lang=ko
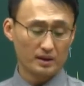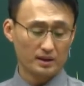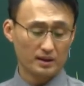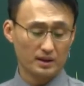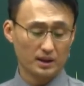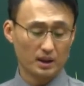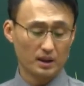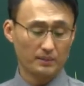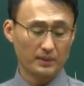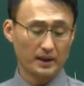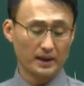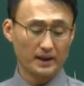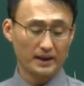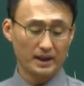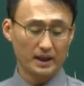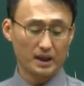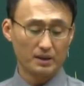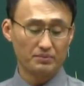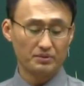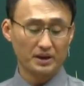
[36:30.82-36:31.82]
그 다음에
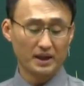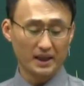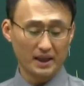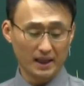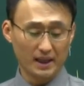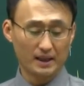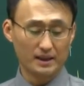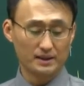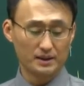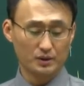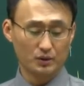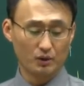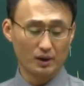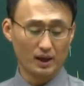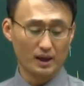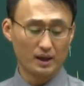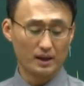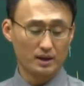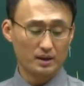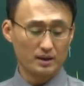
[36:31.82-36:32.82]
2분의 1
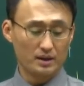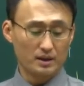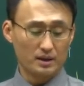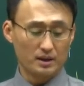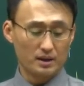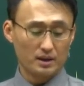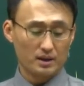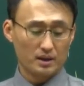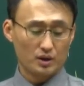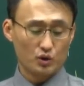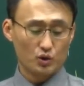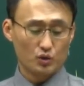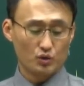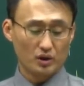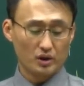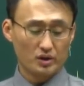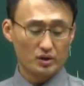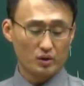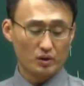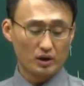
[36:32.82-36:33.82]
좋아
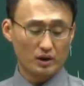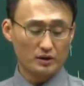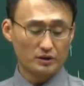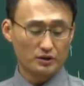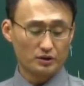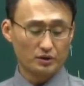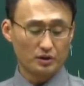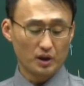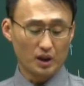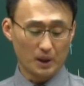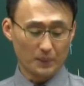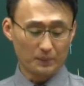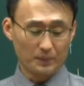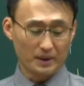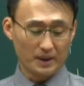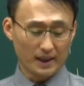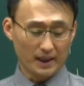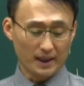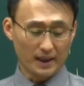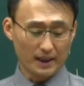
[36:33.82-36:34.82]
6월 초과할 수
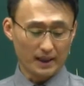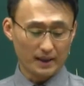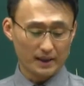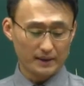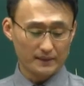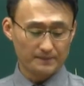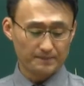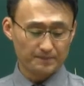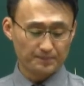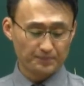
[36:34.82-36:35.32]
없다.